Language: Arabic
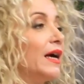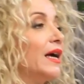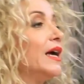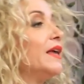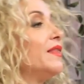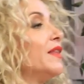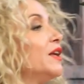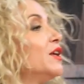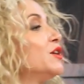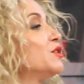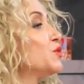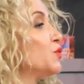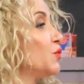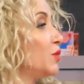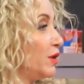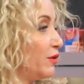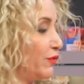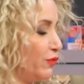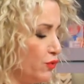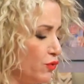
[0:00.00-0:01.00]
هذا نهزوه
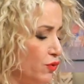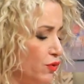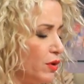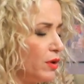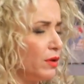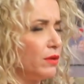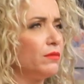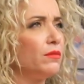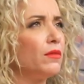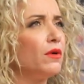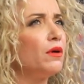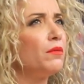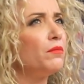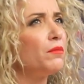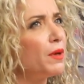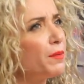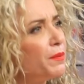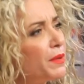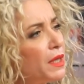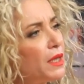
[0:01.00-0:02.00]
للفور
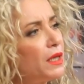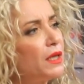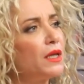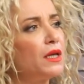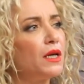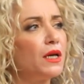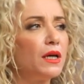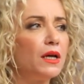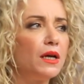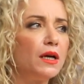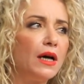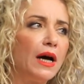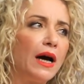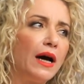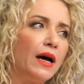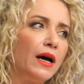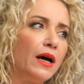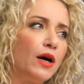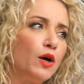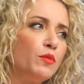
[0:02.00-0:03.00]
ما بين
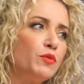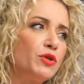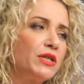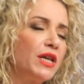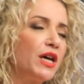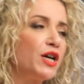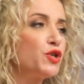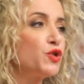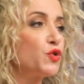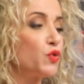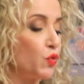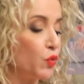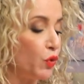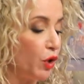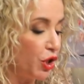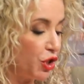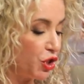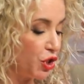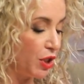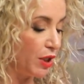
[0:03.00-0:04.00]
15
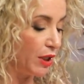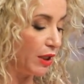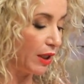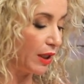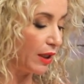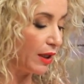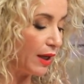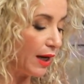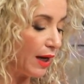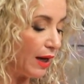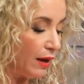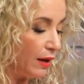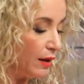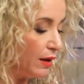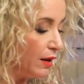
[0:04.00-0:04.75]
و20 دقيقه